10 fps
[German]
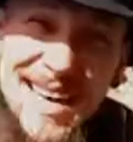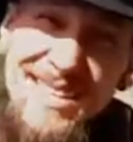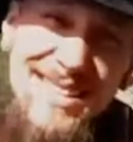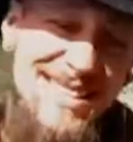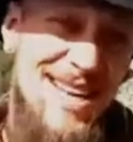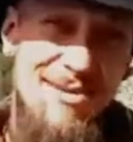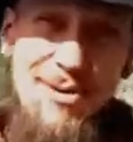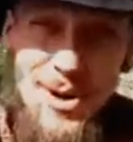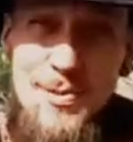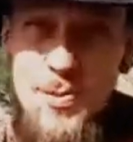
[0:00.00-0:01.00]
Ja, es
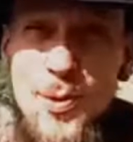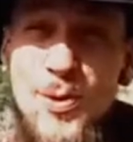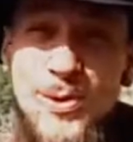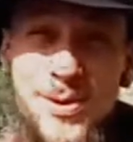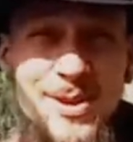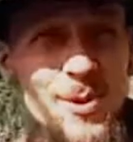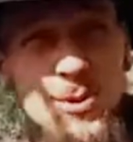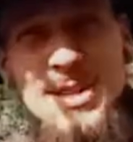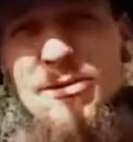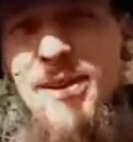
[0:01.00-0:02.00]
erfordert Mut und
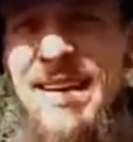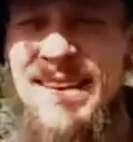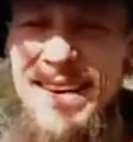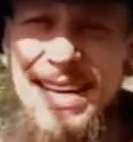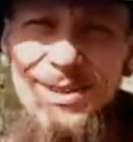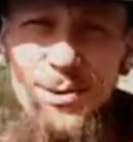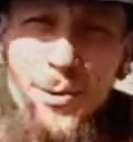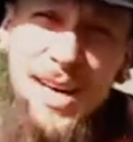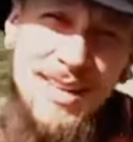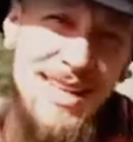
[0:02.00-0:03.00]
große Fähigkeit,
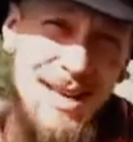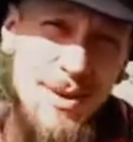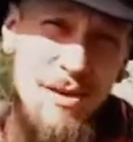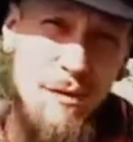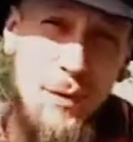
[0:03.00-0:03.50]
unangenehme